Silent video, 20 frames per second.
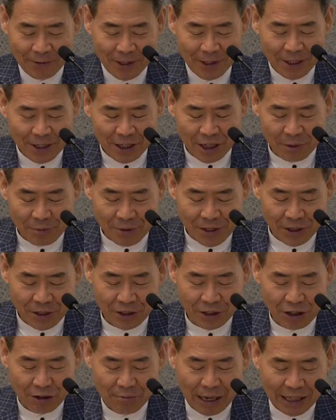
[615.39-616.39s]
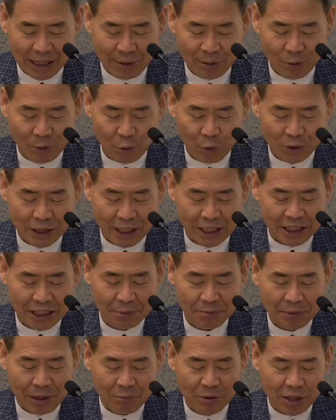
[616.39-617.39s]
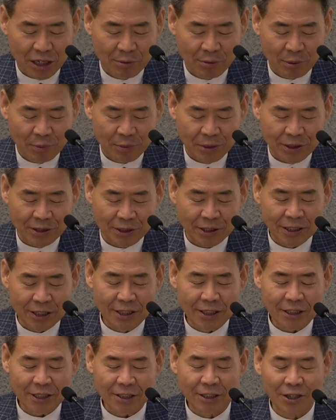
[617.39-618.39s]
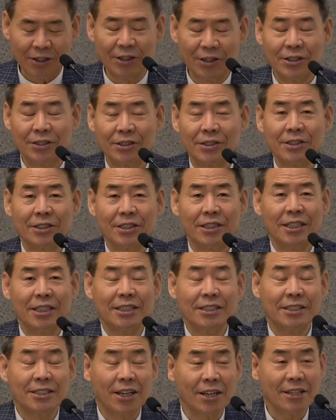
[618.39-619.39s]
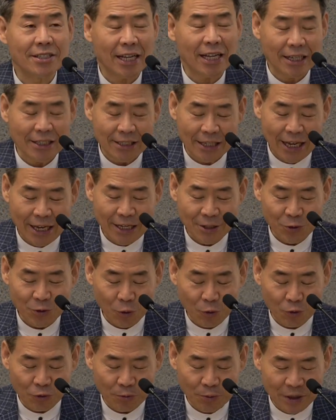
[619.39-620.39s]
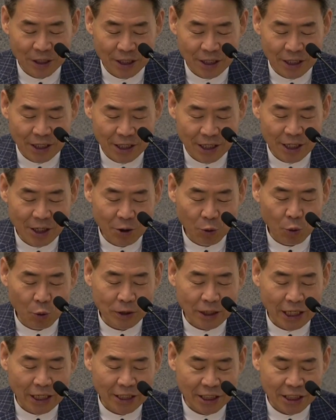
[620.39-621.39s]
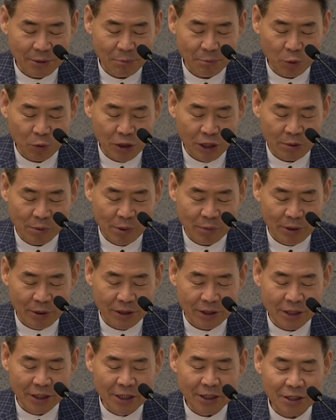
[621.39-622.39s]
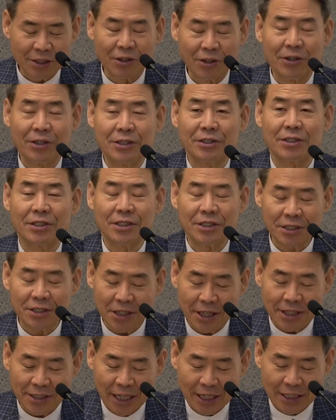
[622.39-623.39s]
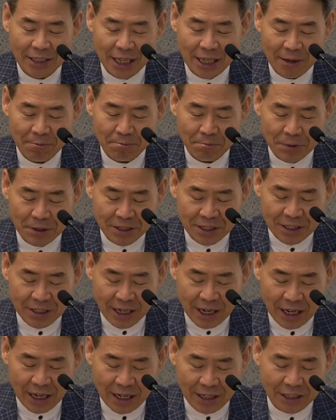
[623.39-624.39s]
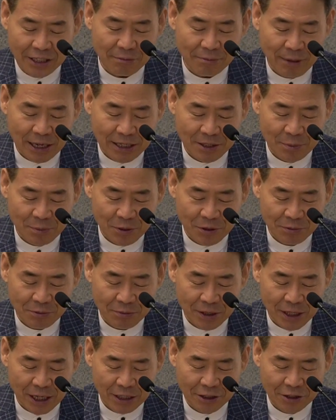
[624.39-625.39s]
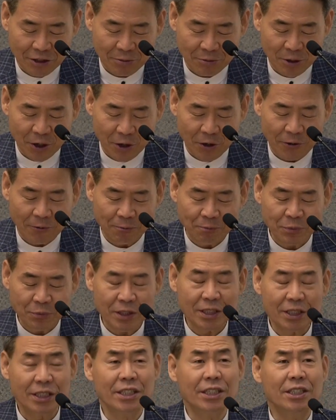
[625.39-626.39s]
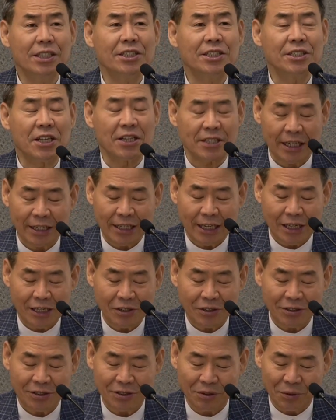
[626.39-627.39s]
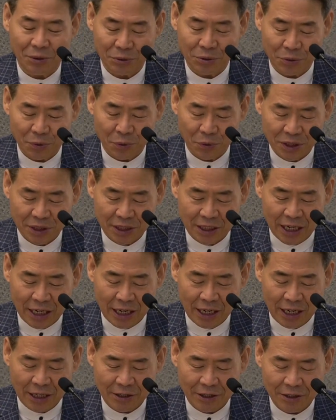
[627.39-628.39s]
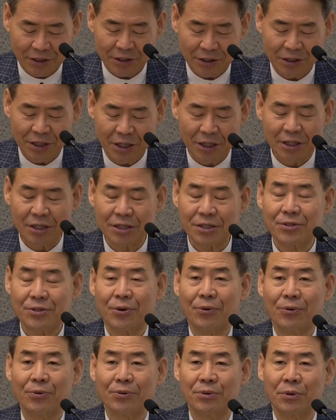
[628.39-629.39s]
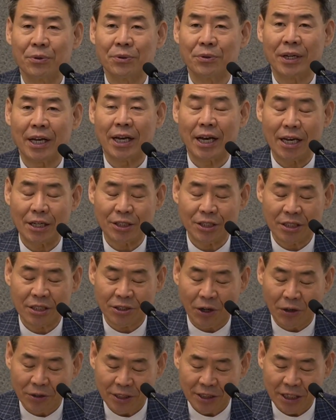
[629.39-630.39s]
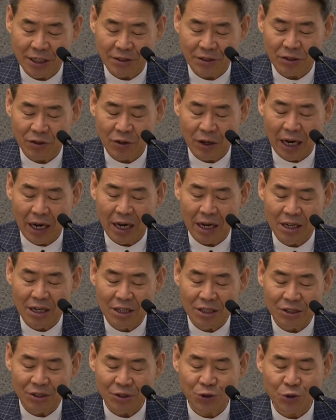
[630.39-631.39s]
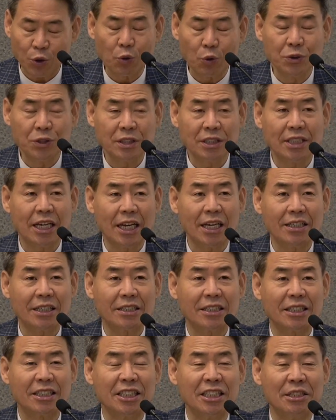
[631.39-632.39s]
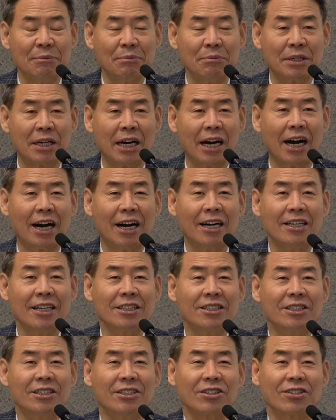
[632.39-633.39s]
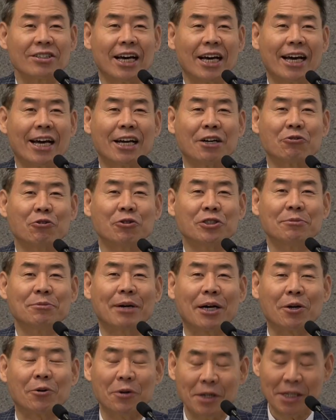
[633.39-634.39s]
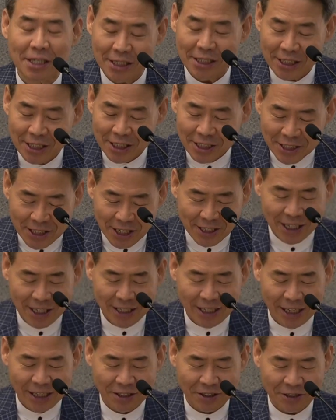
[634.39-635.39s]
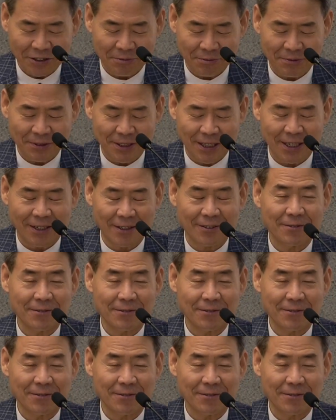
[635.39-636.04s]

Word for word: 여러분 성경 마태복음 5장 13절에 보면은 너희는 세상의 소금이니 5장 15절에 보면은 너희는 세상의 빛이라 이런 말씀이 있습니다. 그러므로 이 세상이라는 것은 어떤 것인가? 그것은 성도들의 정체성과 존재 의미가 드러나야 할 것이 바로 이 세상이라는 것입니다.